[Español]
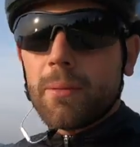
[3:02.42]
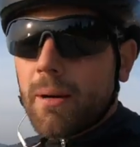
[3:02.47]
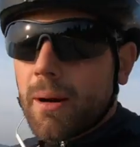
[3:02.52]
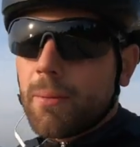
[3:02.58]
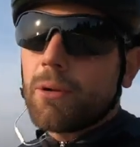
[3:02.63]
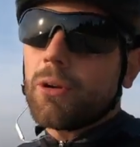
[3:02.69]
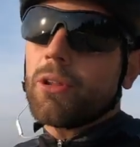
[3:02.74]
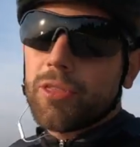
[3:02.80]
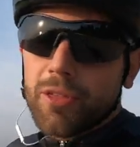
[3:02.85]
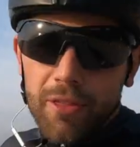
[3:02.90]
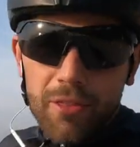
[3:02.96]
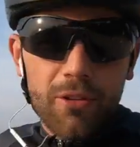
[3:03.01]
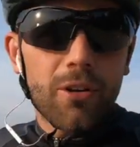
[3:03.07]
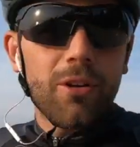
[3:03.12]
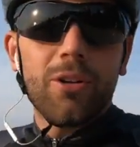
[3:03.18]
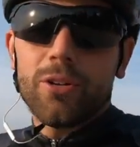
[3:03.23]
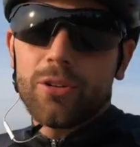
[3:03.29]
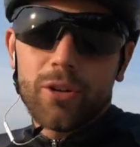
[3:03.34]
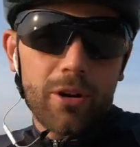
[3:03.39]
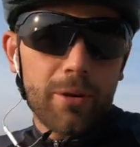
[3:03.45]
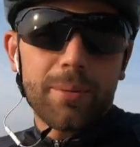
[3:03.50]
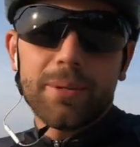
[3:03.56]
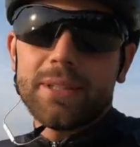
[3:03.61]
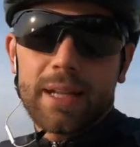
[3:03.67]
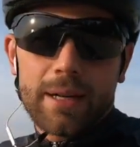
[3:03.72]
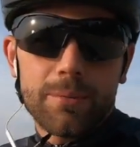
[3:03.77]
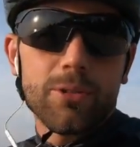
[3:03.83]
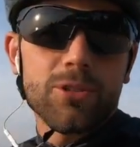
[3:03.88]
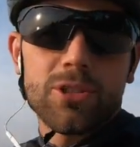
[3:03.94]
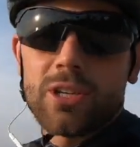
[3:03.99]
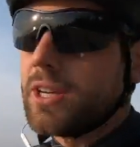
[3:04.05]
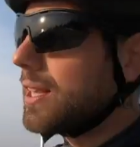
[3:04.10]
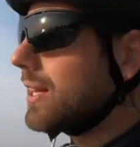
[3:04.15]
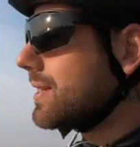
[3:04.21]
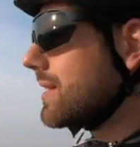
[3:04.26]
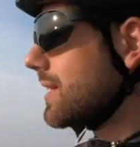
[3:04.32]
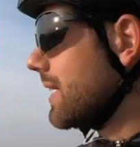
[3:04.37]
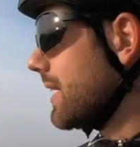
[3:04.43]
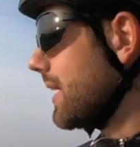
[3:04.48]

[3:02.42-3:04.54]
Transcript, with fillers: pero vamos, conociéndonos nos reventaremos enseguida, así